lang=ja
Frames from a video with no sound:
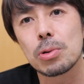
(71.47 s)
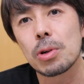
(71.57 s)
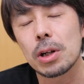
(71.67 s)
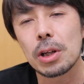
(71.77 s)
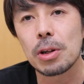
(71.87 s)

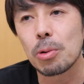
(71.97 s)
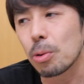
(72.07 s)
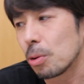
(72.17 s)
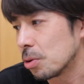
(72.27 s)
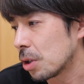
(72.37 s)
の方にねご
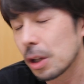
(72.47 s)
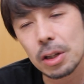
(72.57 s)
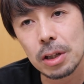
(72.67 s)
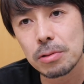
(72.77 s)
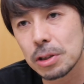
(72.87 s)
購入いただ
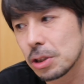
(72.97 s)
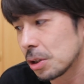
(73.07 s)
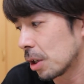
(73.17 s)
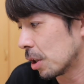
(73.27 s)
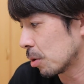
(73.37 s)
けたら嬉し
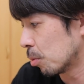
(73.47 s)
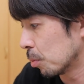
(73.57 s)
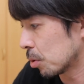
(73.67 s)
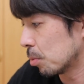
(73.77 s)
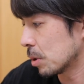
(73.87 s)
いかなと
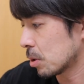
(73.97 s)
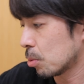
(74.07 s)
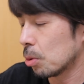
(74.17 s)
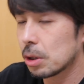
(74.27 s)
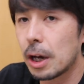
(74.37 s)
思っております。
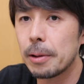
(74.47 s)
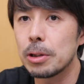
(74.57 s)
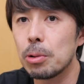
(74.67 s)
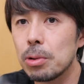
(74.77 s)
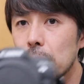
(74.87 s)
こういった
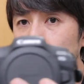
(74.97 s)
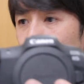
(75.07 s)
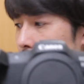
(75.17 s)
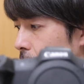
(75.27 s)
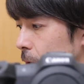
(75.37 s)
いろんな
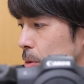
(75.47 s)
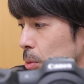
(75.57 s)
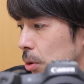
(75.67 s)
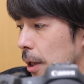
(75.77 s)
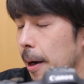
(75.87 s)
カメラで
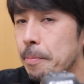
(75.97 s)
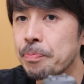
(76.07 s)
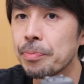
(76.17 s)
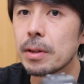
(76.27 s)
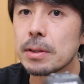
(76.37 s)
撮った
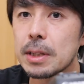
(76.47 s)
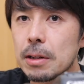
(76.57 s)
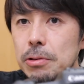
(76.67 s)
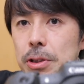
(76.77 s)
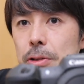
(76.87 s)

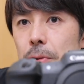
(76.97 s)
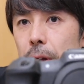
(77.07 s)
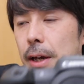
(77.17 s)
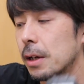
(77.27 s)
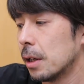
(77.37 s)
作品を
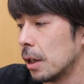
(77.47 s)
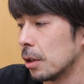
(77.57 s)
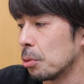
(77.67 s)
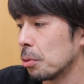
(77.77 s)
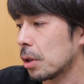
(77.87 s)
ね、
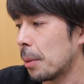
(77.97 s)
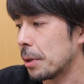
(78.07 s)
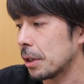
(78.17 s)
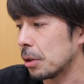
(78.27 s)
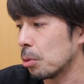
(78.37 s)
どの
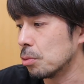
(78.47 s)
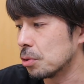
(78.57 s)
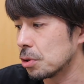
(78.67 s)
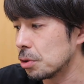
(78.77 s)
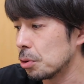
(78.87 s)
カメラでどう
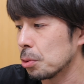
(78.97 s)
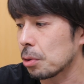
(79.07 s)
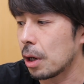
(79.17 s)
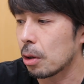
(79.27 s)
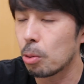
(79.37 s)
映るよ
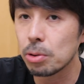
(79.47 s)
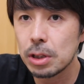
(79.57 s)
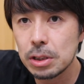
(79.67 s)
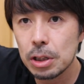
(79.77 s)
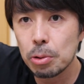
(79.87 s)
とか、
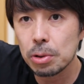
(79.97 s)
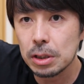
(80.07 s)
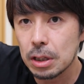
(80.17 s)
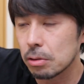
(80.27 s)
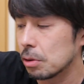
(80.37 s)
コンデジで撮っ
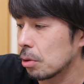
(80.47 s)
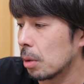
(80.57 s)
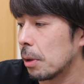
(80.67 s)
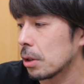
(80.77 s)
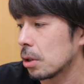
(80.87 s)
た作品と
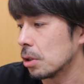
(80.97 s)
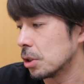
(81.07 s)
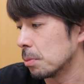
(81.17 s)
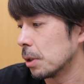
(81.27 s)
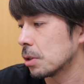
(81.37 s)
かもあったり
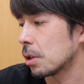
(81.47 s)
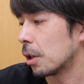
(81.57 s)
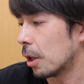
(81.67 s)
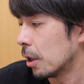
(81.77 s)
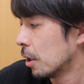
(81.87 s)
します
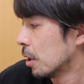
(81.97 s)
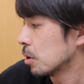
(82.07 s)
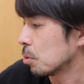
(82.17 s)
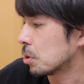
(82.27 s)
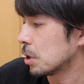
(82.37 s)
から、
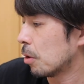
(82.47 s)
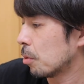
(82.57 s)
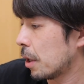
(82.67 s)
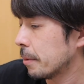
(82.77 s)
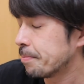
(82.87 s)
そちら
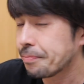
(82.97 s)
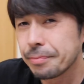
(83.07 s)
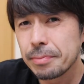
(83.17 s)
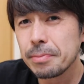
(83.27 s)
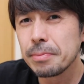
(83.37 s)
をね
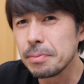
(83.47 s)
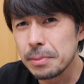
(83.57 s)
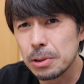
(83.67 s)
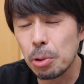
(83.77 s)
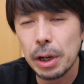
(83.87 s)

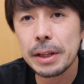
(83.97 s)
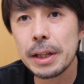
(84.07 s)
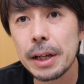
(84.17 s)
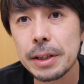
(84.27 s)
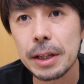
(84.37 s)
ご覧い
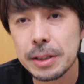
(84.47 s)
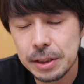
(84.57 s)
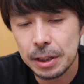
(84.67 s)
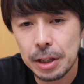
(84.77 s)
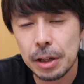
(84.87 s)
ただいて、実
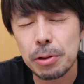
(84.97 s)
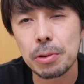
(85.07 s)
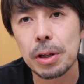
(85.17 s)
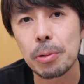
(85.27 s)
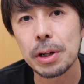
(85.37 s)
際に手に
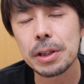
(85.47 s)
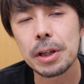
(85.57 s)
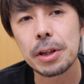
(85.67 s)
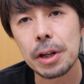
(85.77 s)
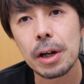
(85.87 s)
取ってご覧いた
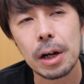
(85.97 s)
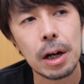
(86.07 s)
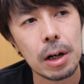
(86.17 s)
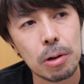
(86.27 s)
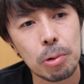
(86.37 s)
だいてね、
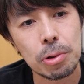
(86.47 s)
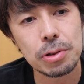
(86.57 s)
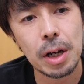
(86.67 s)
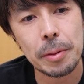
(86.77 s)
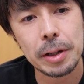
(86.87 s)
こうい
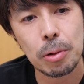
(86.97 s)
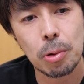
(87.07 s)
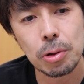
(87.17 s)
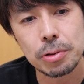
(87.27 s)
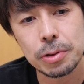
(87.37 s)
うカメラと
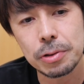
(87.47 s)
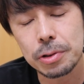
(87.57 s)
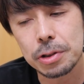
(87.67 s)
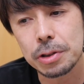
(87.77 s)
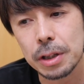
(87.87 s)
こういうふうに
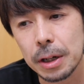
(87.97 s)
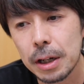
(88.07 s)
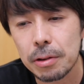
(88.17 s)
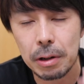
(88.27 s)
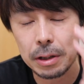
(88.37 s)
映るんだ
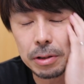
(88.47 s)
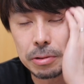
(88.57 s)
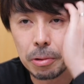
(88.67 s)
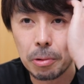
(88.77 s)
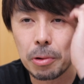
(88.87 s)
なとかってい
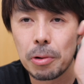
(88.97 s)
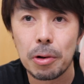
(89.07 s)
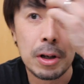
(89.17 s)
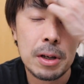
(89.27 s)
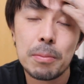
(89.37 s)
うところ
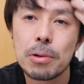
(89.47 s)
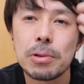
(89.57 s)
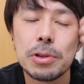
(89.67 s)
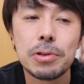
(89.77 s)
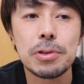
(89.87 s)
を、
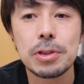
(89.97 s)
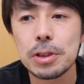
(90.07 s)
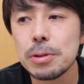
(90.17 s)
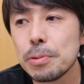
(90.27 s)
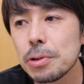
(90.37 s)
僕の
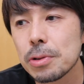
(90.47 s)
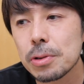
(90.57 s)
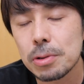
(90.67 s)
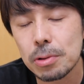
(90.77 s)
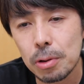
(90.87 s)
YouTube
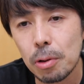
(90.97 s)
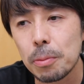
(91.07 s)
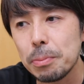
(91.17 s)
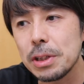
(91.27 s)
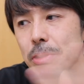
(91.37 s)

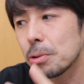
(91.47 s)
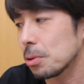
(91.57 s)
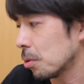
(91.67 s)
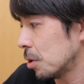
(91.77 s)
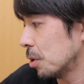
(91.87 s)
を見る
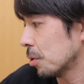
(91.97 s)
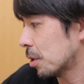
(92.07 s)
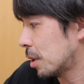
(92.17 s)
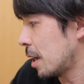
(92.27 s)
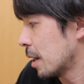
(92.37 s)
ことに
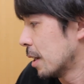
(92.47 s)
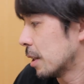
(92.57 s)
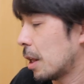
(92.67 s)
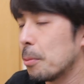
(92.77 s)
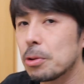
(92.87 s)
よって
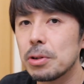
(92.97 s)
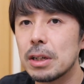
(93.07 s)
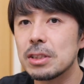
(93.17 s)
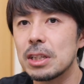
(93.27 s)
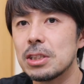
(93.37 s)
手元に
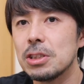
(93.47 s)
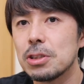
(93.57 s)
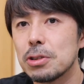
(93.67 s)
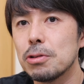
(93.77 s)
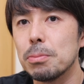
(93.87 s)
ある写真
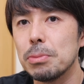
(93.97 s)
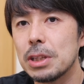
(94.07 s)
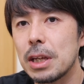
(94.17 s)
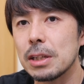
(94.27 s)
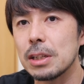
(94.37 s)
集を
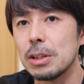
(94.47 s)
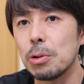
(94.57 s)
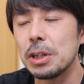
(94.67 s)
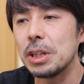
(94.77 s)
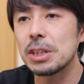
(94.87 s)
見て、よ
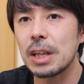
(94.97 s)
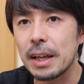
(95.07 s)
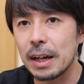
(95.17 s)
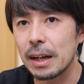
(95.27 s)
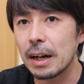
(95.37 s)
り立
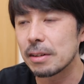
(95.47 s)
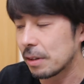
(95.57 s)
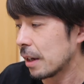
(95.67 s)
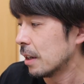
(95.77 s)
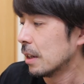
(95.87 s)
体感がある
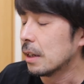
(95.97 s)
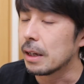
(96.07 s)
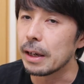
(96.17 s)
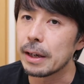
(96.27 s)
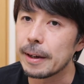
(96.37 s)
ね、
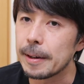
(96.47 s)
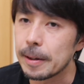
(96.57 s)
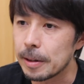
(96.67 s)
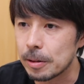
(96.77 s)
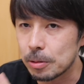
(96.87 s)
こう
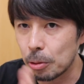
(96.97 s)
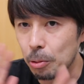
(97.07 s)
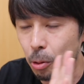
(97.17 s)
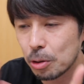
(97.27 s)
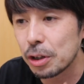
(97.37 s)

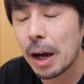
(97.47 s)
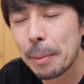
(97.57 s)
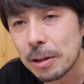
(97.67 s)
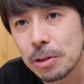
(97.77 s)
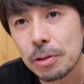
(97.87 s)
比
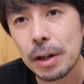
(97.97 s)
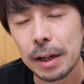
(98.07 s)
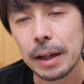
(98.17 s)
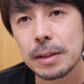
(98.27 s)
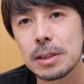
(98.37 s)
べるというか
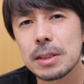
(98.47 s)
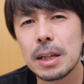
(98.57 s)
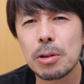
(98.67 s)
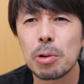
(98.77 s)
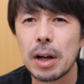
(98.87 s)
ね、実
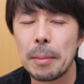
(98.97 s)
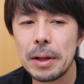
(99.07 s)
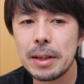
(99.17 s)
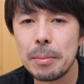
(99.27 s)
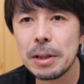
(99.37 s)
際に画
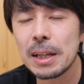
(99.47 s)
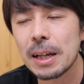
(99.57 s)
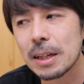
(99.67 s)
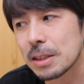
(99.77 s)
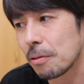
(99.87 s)
面で見た
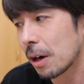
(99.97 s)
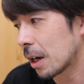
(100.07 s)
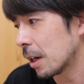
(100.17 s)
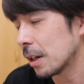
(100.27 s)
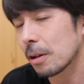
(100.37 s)
だけじゃわ
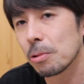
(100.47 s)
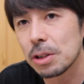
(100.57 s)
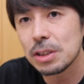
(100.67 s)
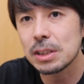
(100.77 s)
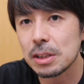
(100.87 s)
からないこう
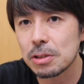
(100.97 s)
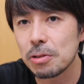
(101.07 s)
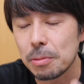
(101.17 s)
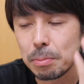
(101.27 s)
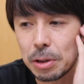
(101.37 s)
印刷
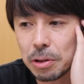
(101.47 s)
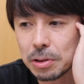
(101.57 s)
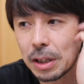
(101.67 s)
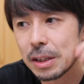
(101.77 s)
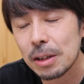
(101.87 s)
の魅
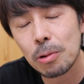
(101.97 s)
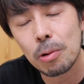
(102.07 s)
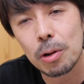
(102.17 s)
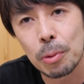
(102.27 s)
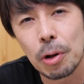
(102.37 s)
力的なと
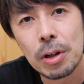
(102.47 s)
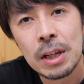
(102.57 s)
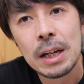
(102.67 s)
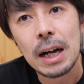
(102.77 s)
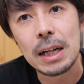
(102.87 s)
ころも
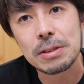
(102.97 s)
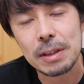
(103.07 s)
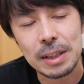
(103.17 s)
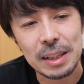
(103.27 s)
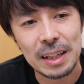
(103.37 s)
味
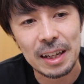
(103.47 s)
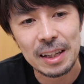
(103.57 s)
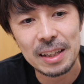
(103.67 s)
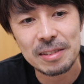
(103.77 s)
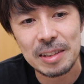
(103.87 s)
わっていただ
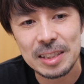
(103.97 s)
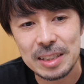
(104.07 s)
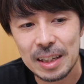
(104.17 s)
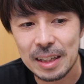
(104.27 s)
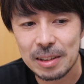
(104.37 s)
けたら嬉し
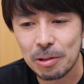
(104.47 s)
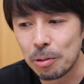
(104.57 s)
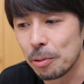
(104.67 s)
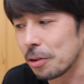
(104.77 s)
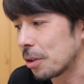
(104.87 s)
いかなと
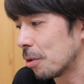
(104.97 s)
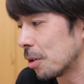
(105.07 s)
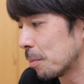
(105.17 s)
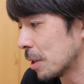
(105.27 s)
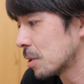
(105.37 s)
思ってお
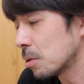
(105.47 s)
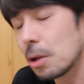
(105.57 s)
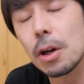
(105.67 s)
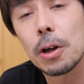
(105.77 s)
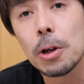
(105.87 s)
ります。
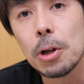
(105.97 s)
で、